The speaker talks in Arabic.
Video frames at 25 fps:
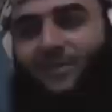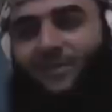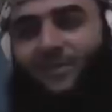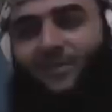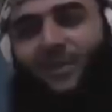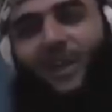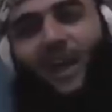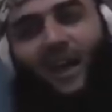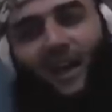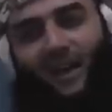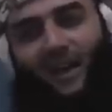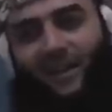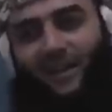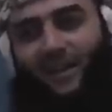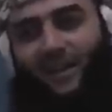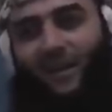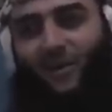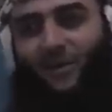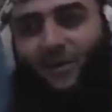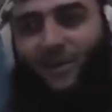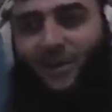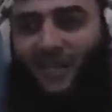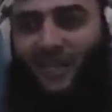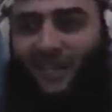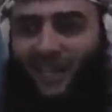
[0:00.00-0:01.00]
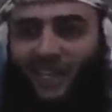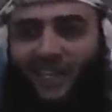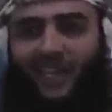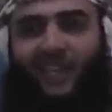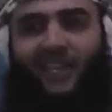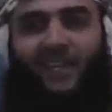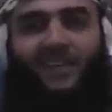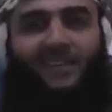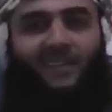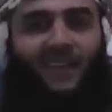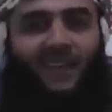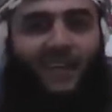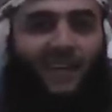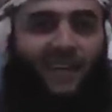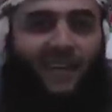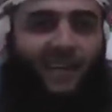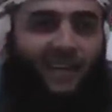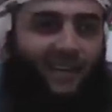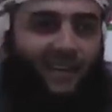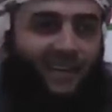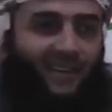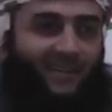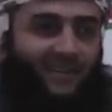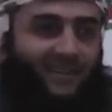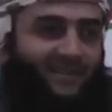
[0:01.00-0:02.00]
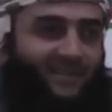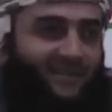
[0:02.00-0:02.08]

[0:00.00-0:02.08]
في الحقيقة هناك خيانات داخلية